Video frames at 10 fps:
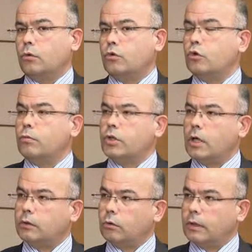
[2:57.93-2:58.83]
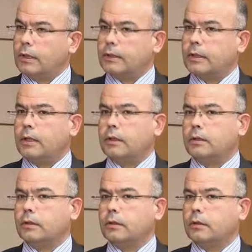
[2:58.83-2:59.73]
Üçüncü bir şart olarak da
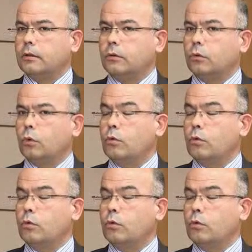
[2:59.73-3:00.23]
e,